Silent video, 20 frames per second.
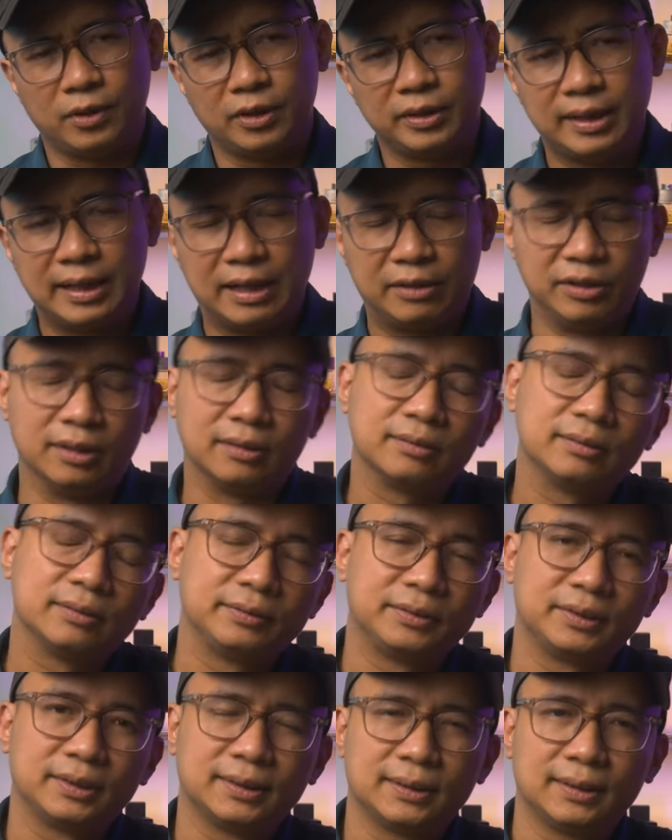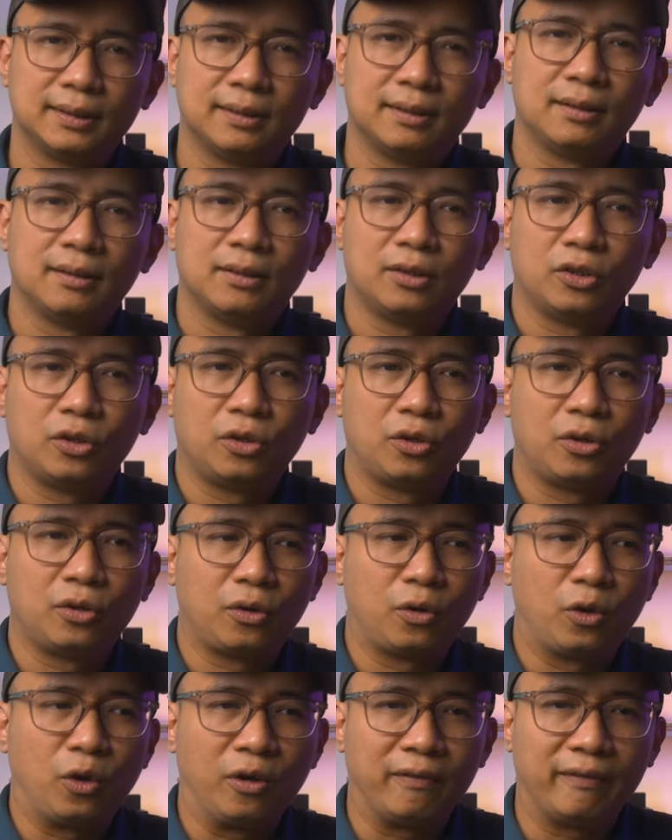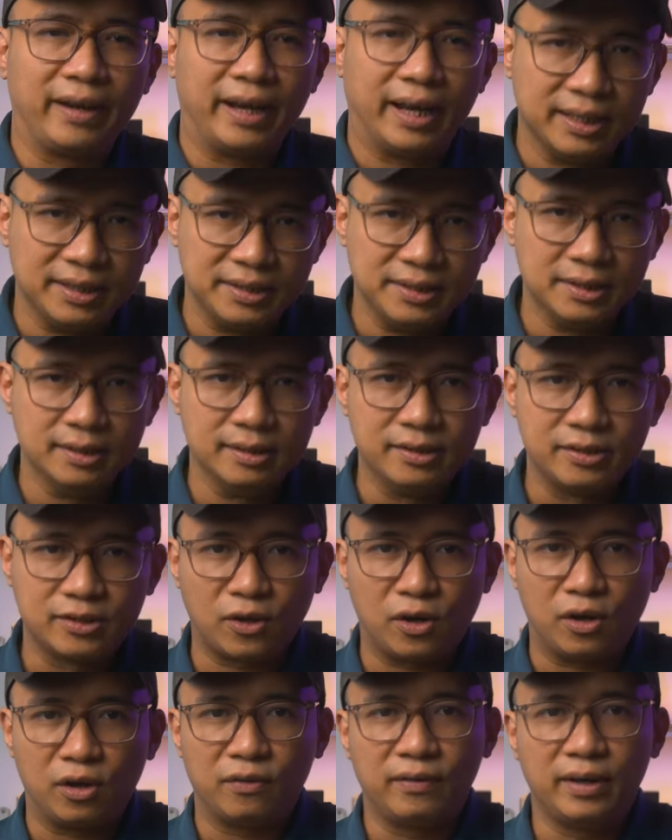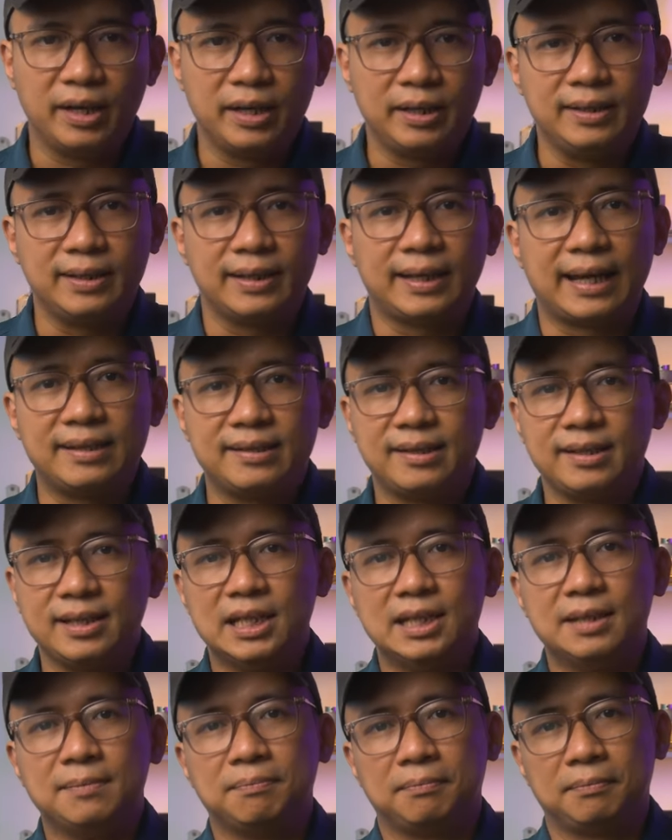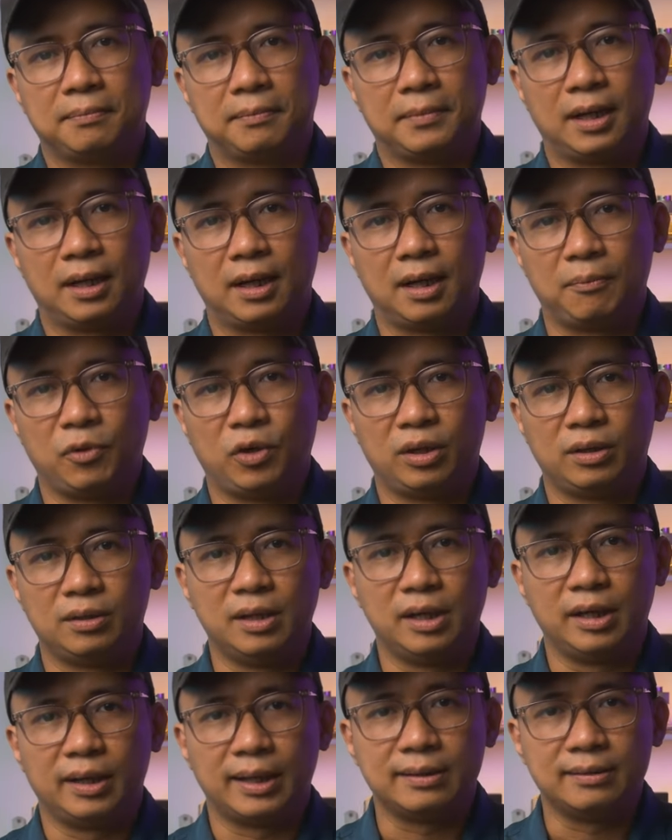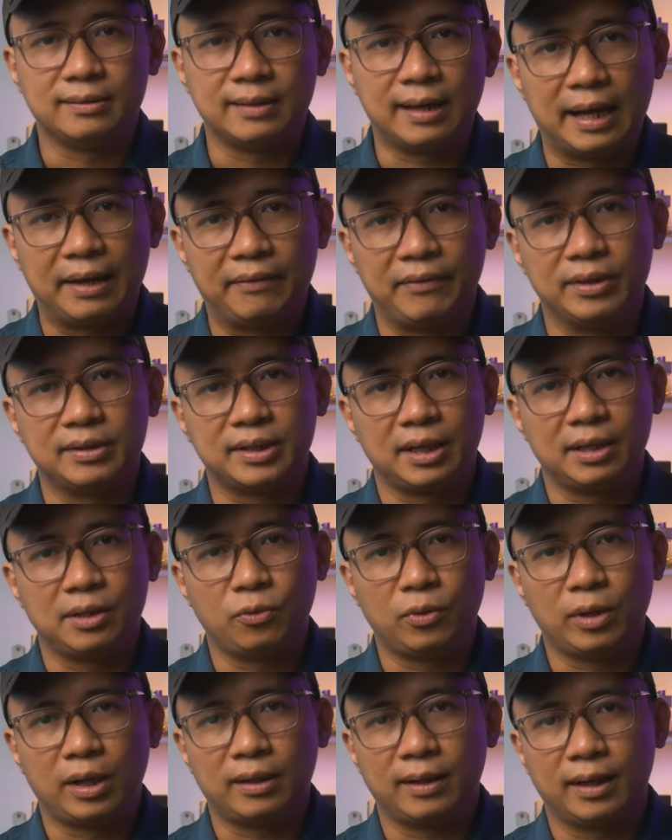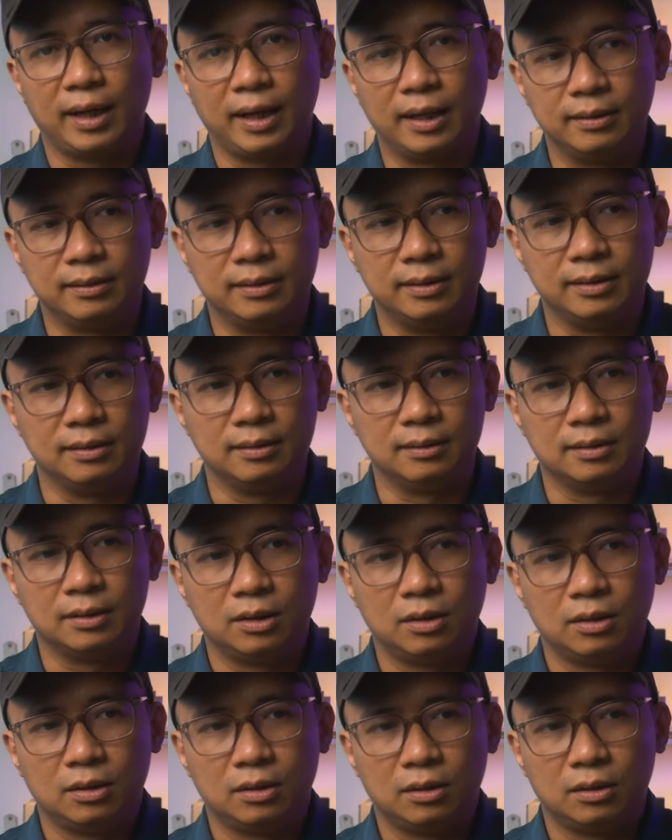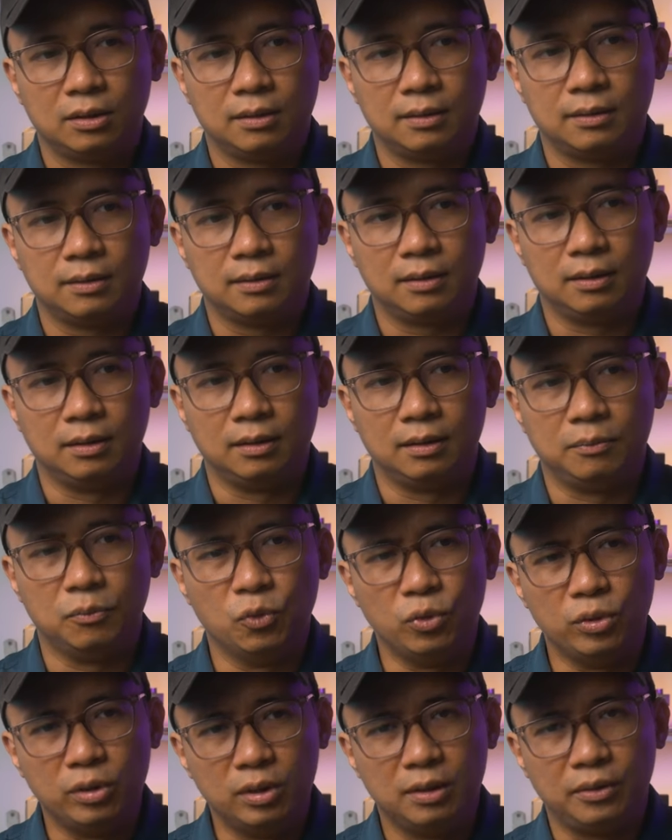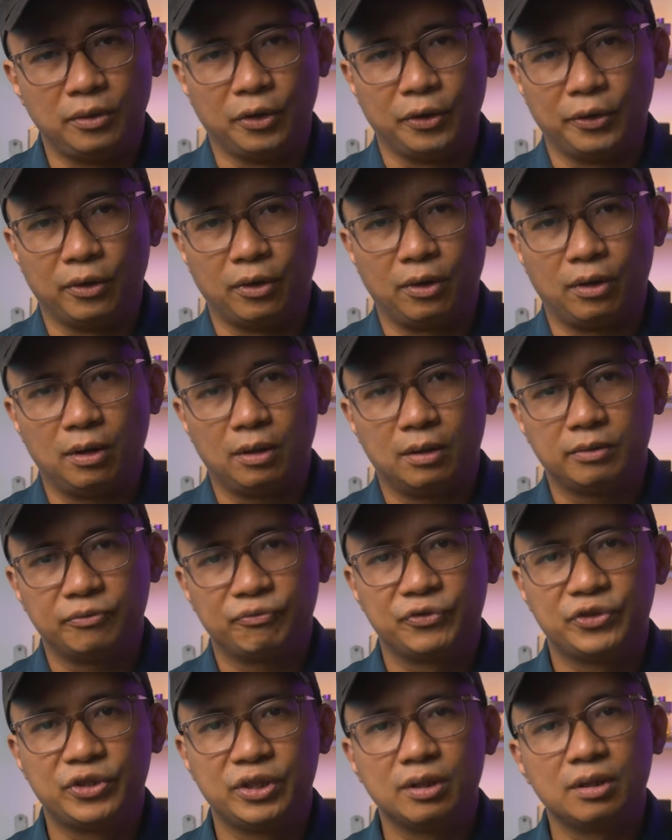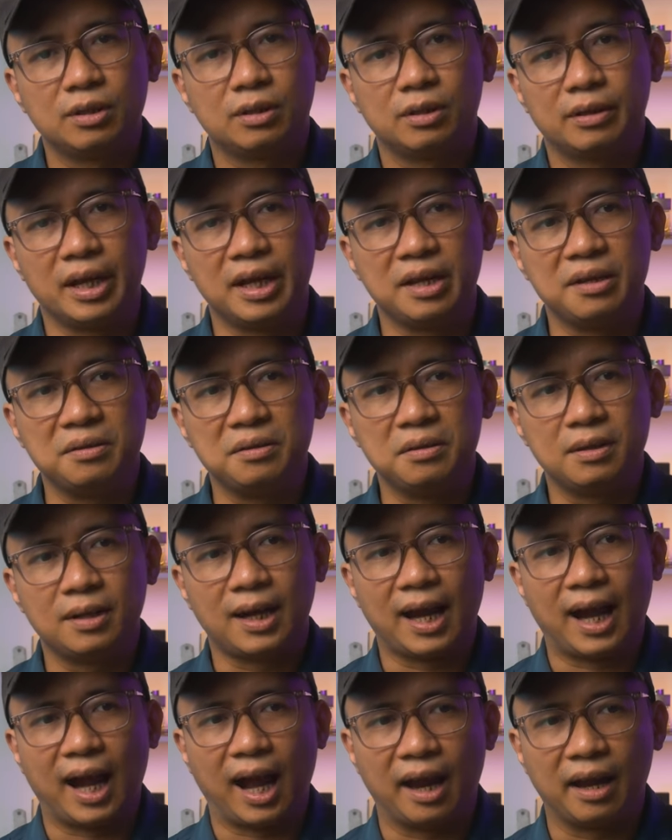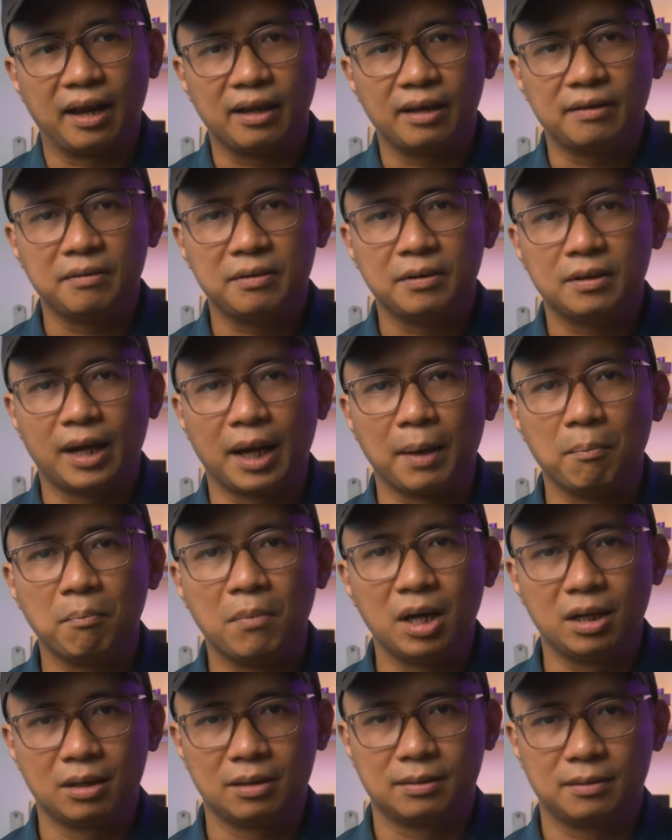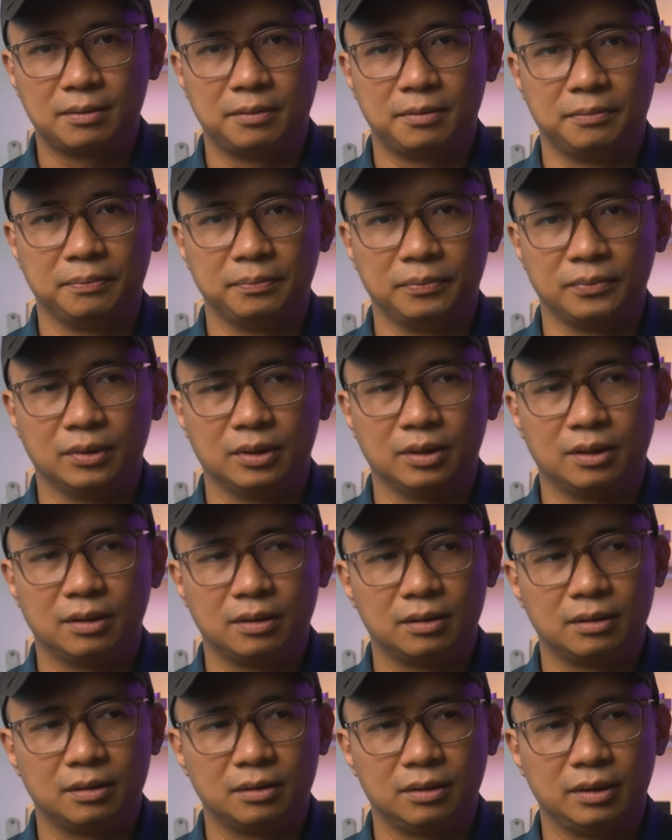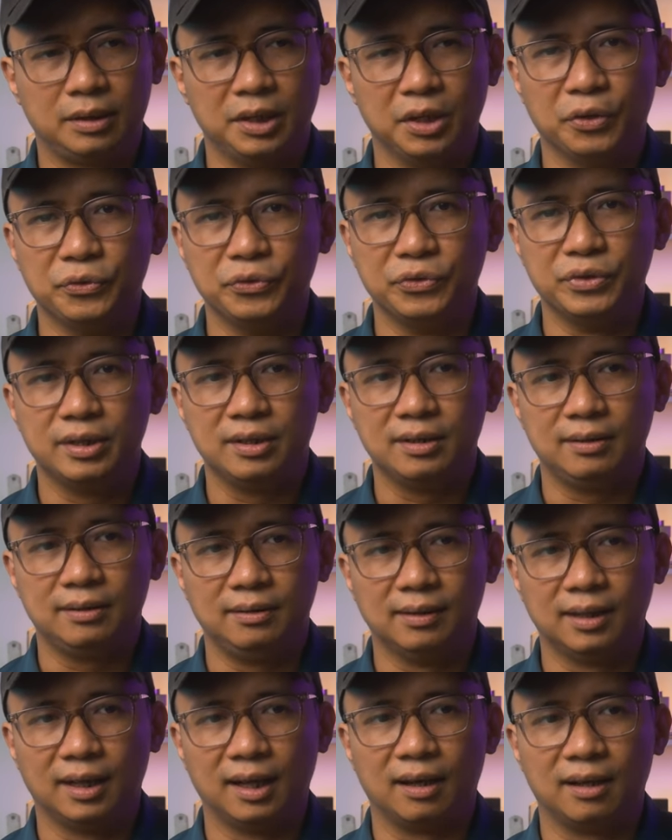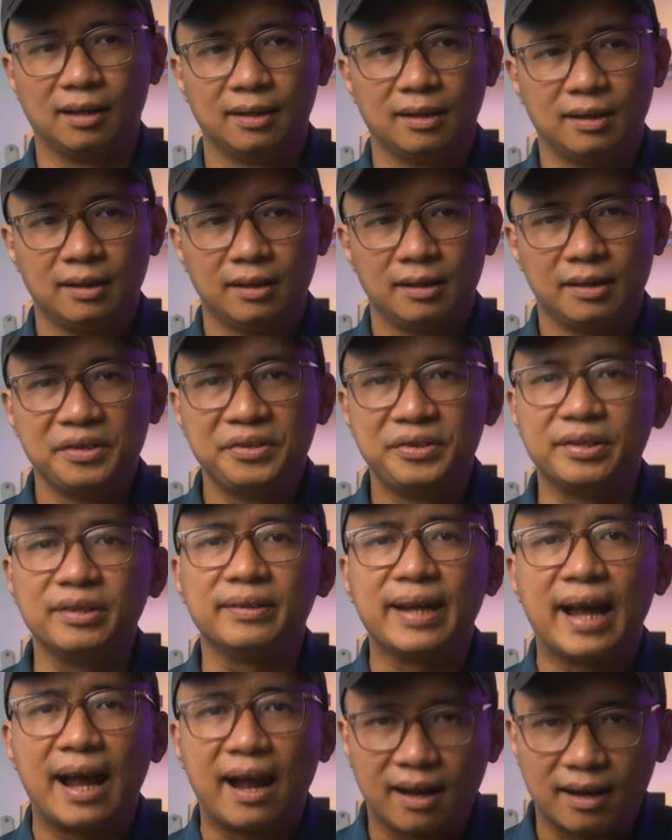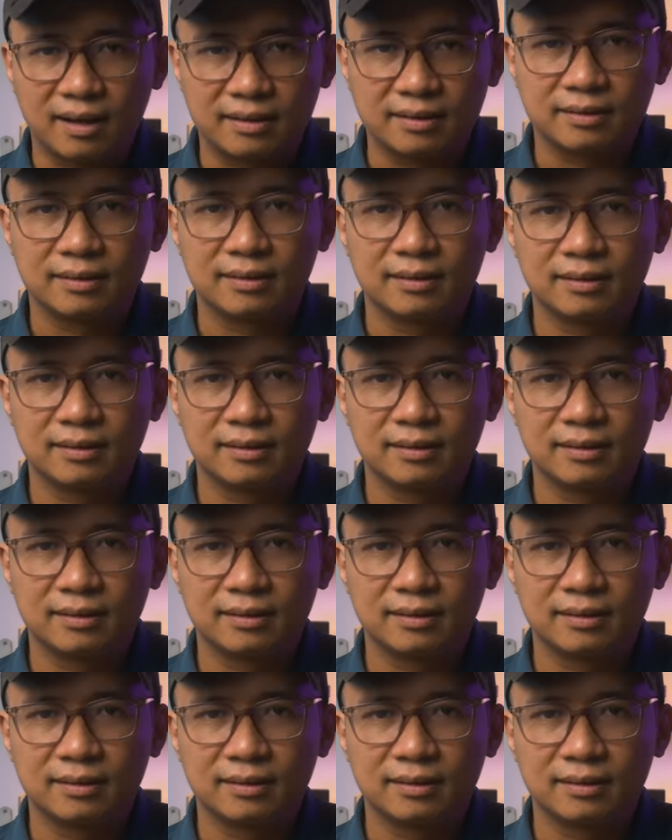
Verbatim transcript: nói thế nào được, có vẻ như so với những cái gì mà mọi người đánh giá về chai nước hoa này thì uh, mùi hương của nó chưa đến cái cái mức uh, kiểu như là xứng đáng.